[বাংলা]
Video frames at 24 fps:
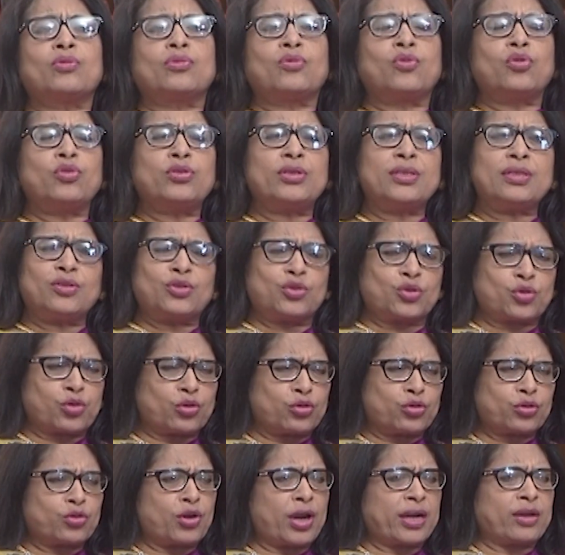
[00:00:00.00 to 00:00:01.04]
খুঁটি
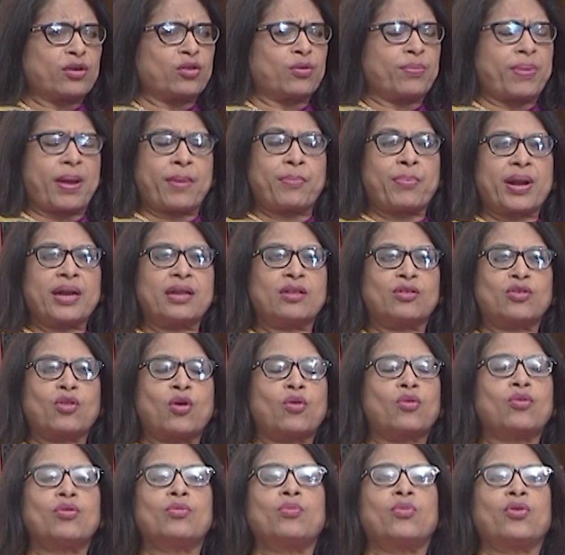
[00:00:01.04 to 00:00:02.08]
ছোটোখাটো ব্যাপার
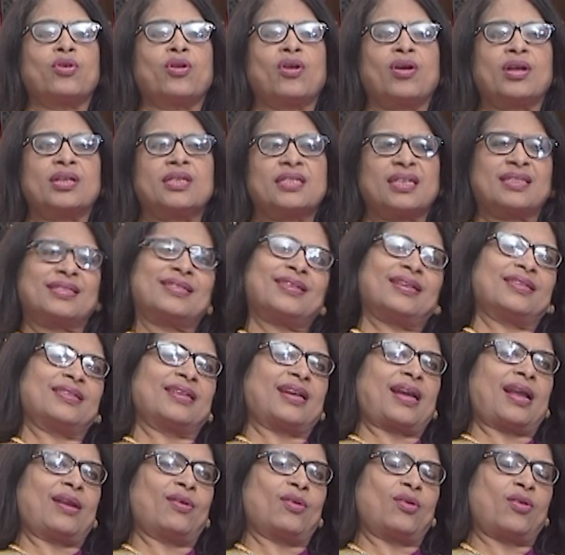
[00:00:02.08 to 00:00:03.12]
তখন মনে হয় যে আচ্ছা এটা
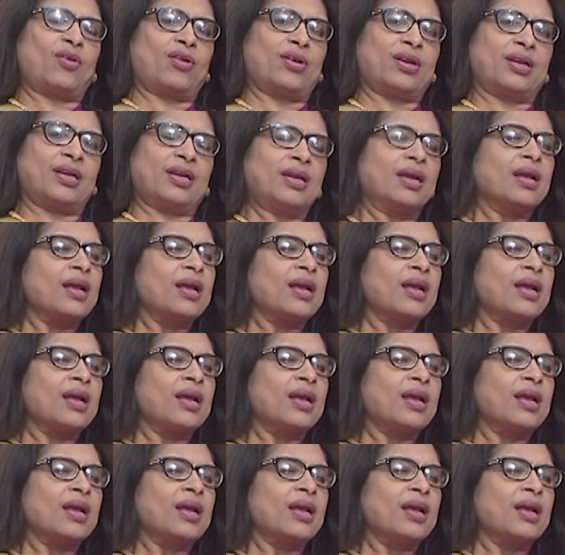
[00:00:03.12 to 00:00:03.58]
কেন করে